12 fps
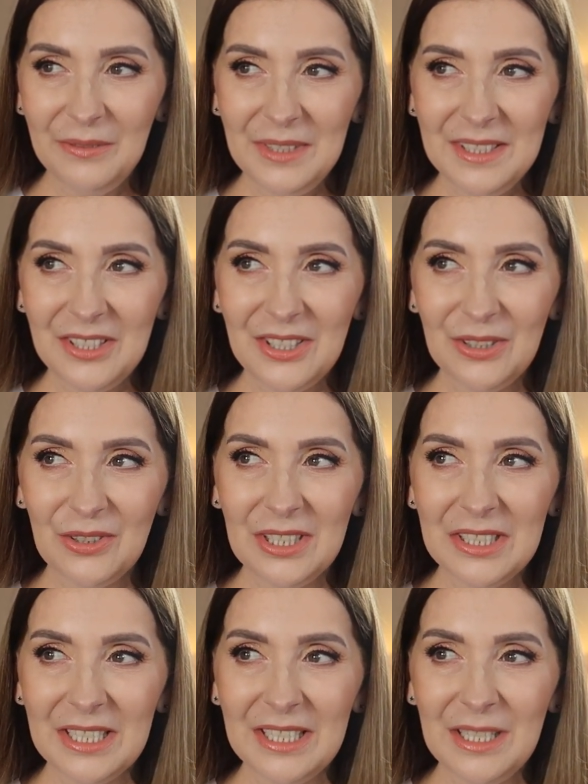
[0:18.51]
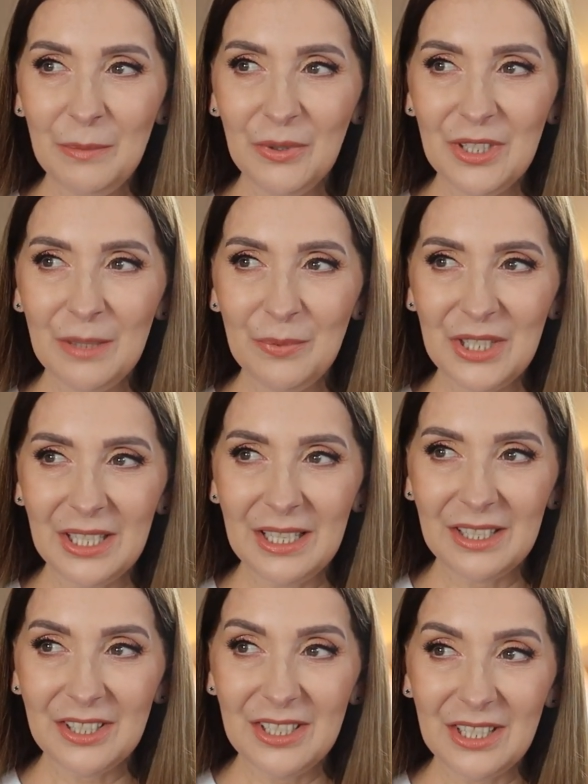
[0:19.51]
Widzę, że troszeczkę niebo się
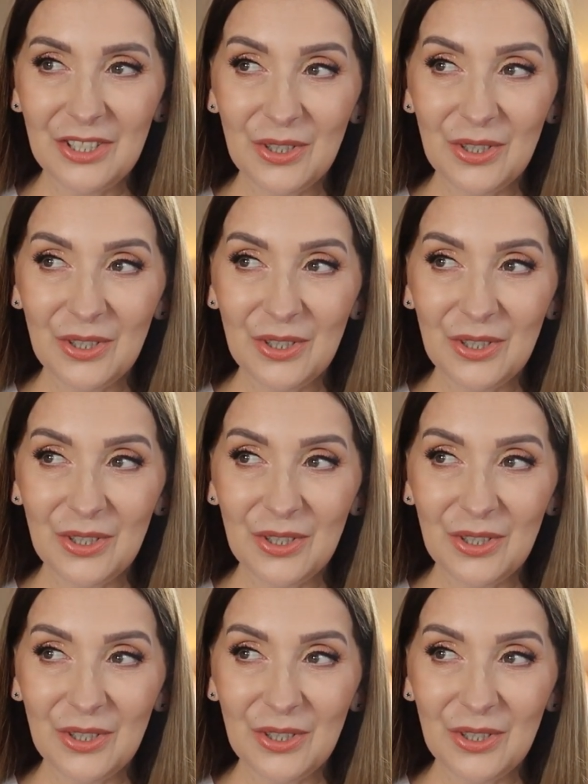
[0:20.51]
przejaśnia.